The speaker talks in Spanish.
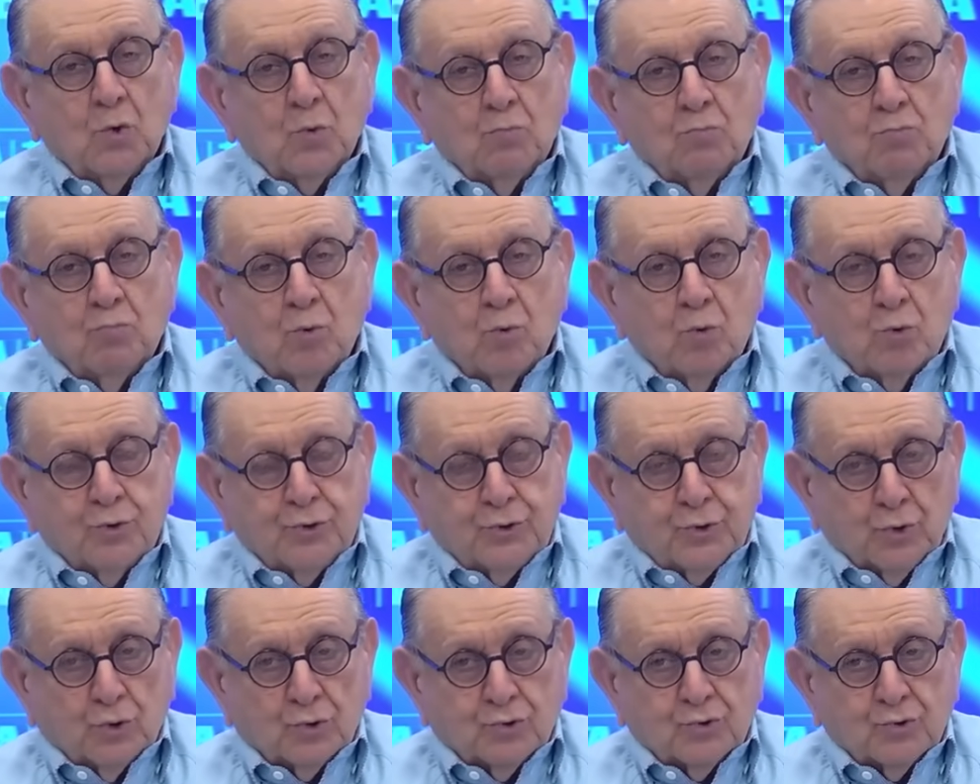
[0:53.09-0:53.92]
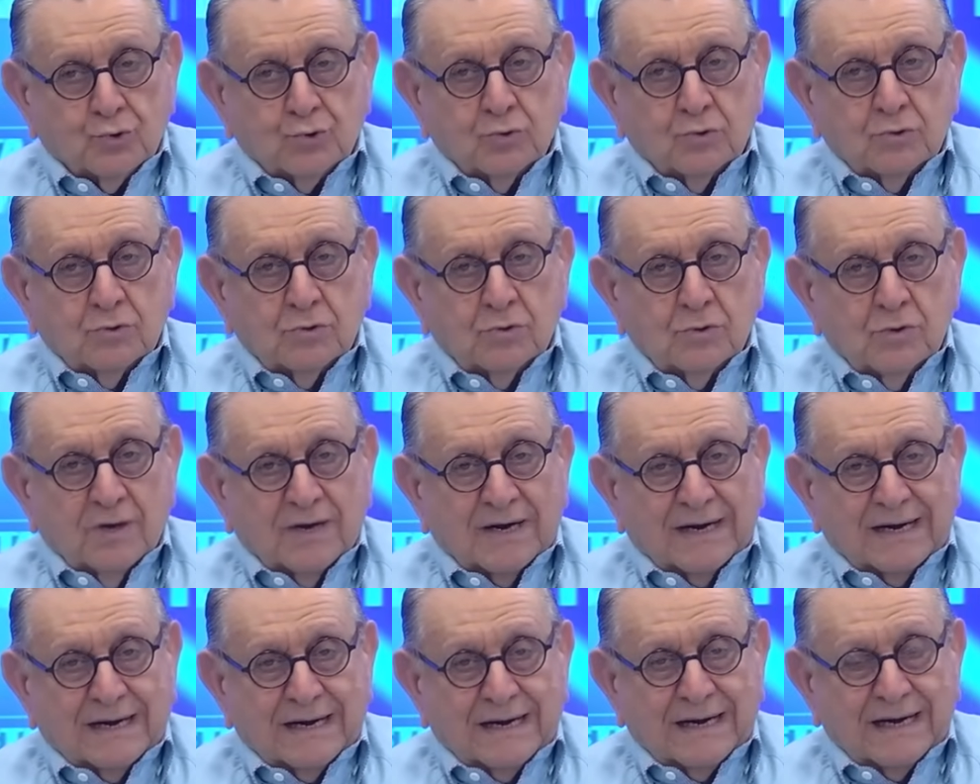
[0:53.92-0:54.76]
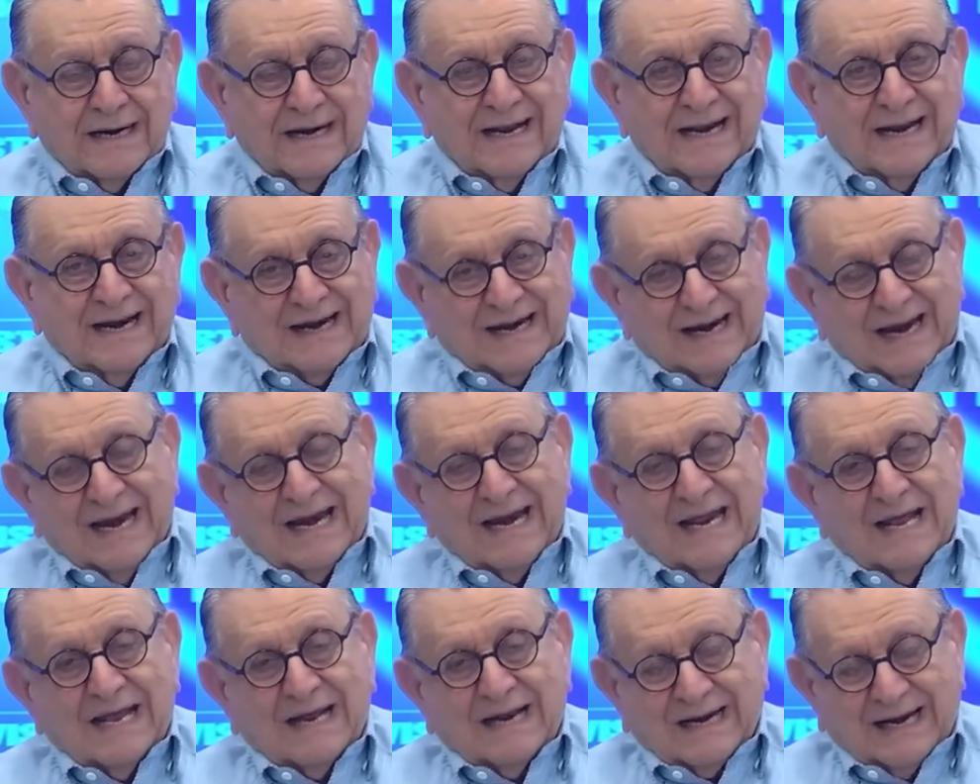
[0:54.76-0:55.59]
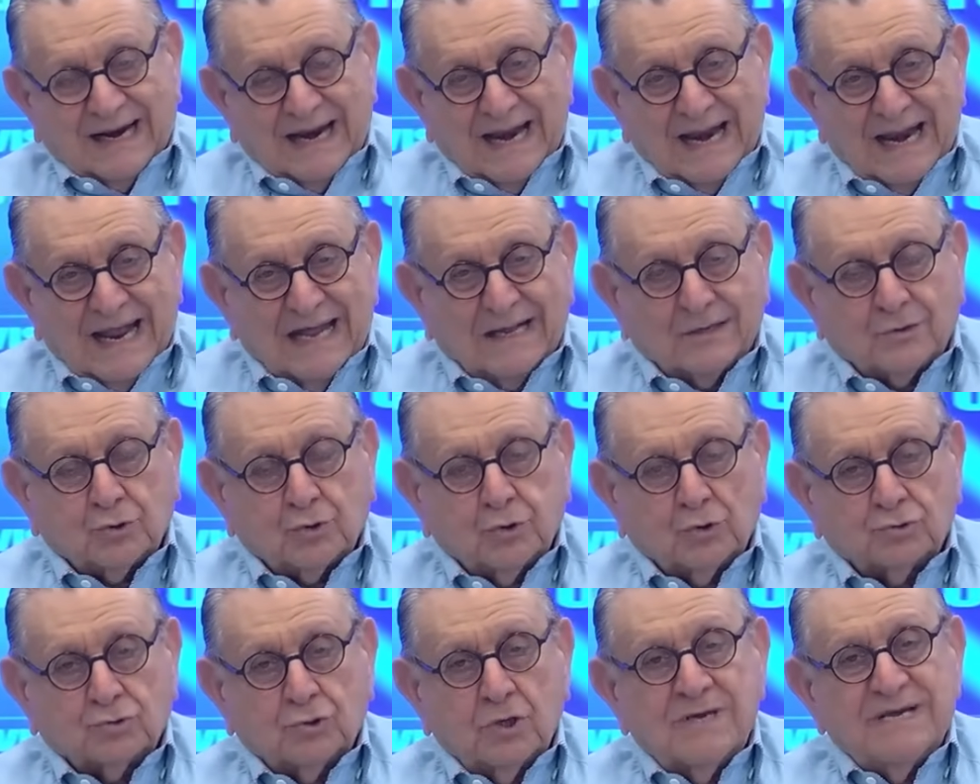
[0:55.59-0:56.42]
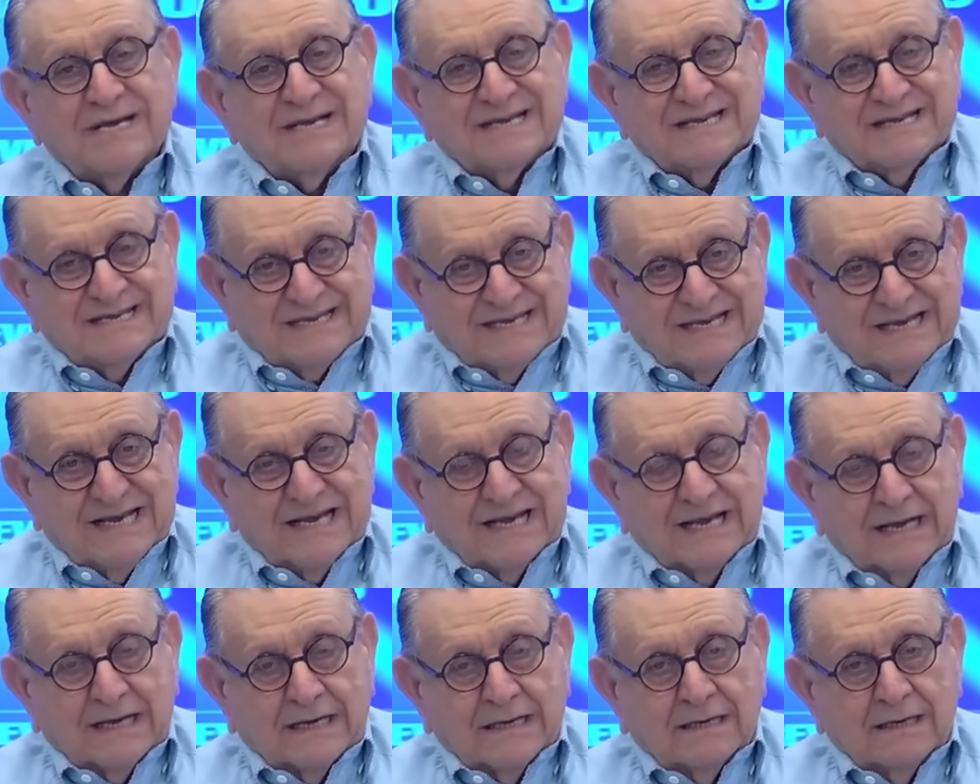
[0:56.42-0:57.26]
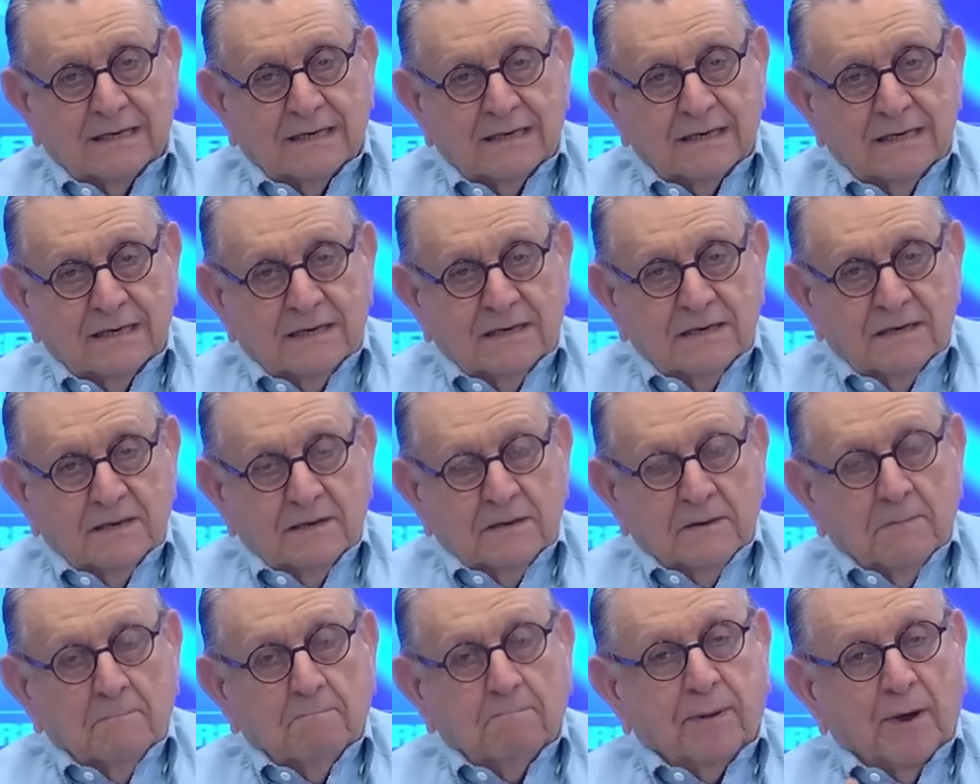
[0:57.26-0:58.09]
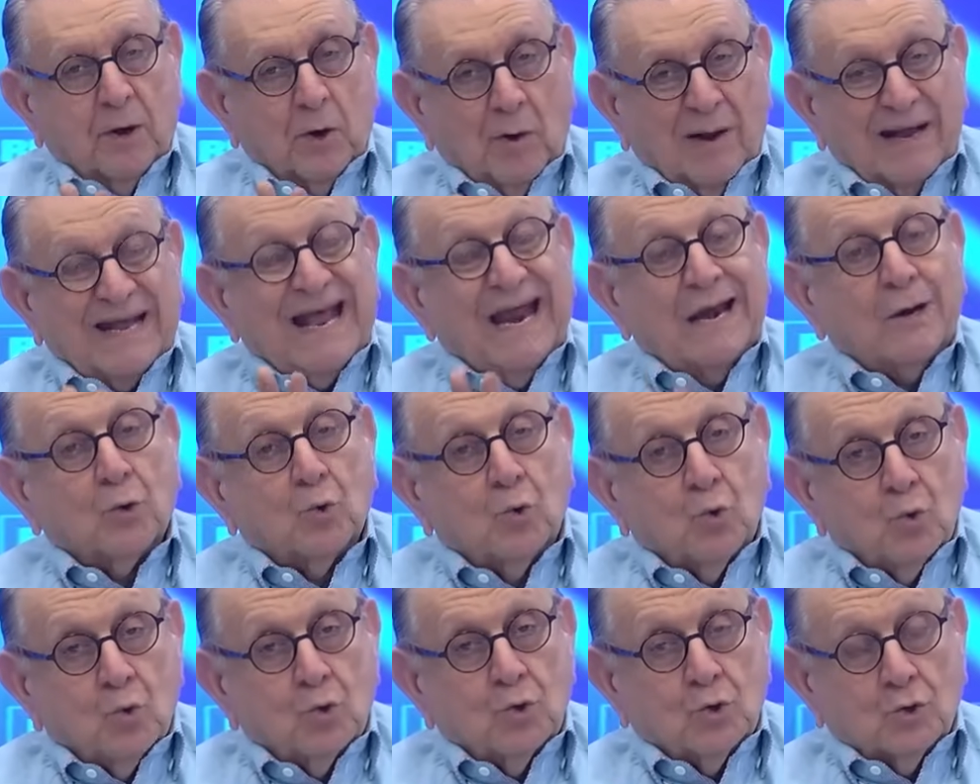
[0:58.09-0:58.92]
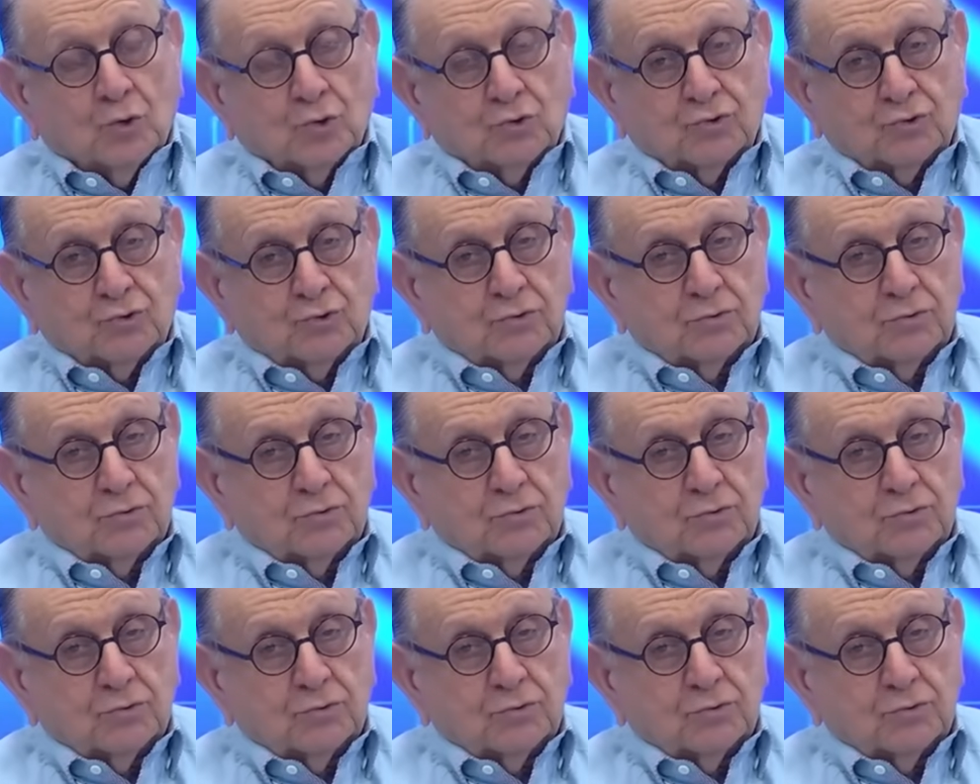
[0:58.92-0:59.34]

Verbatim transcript: Muchos reelectos siguen, pero hay algunos